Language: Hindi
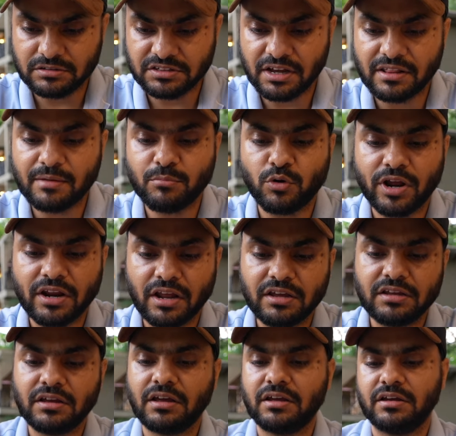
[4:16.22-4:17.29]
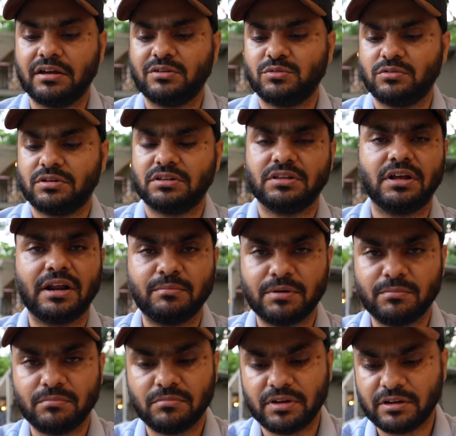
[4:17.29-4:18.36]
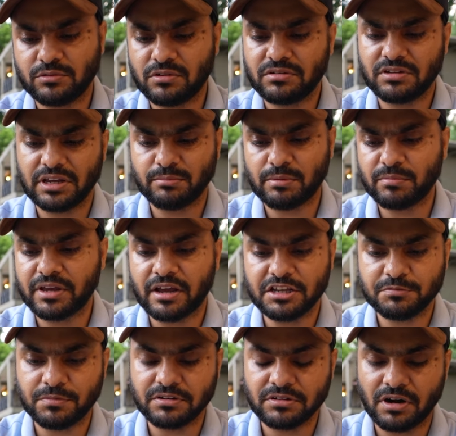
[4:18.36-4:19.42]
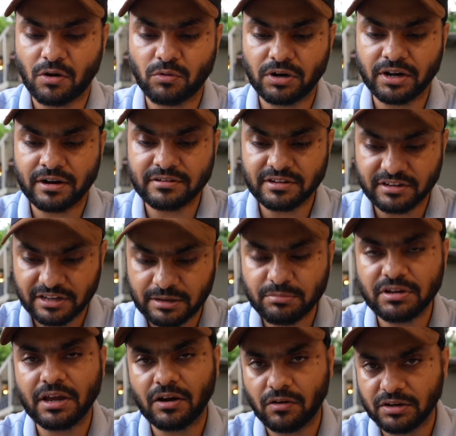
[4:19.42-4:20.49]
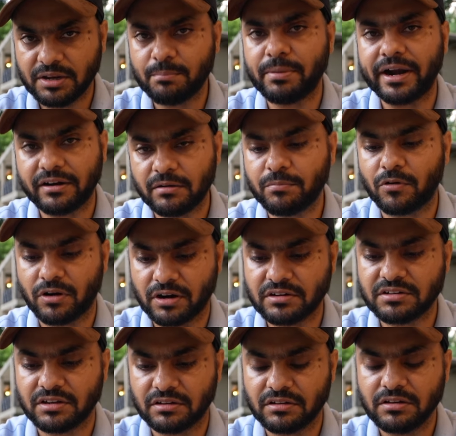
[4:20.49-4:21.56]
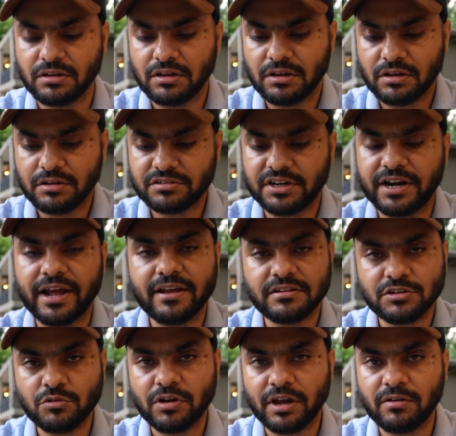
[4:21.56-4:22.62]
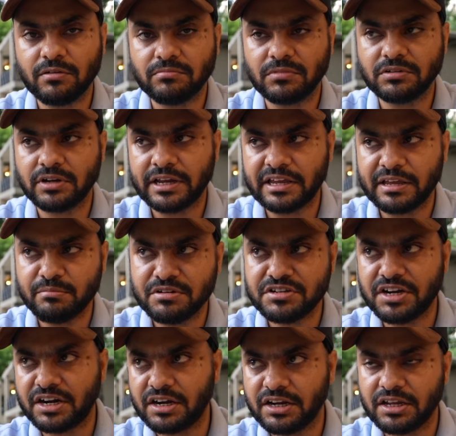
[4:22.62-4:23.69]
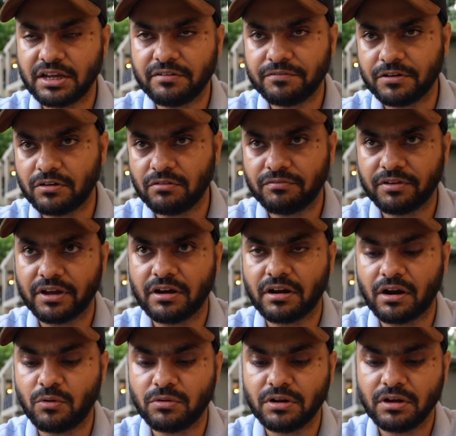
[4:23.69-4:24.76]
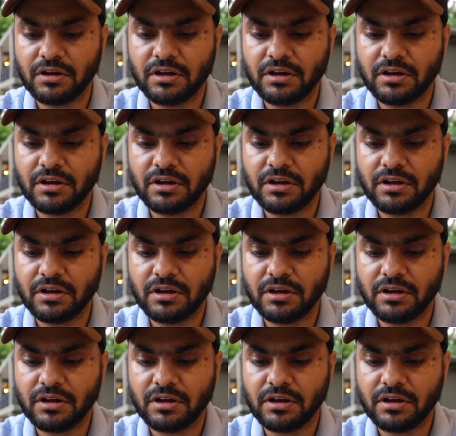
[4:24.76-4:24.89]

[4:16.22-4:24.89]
ज़्यादा बुरे नहीं हैं 170 एम एम एक सौ एम के आसपास ग्राउंड क्लियरेंस इनकी भी है और ये बेटर प्रोडक्ट्स हैं सीडेंस जो हैं इमीजिएटली इफ़ यू विल फिगर आउट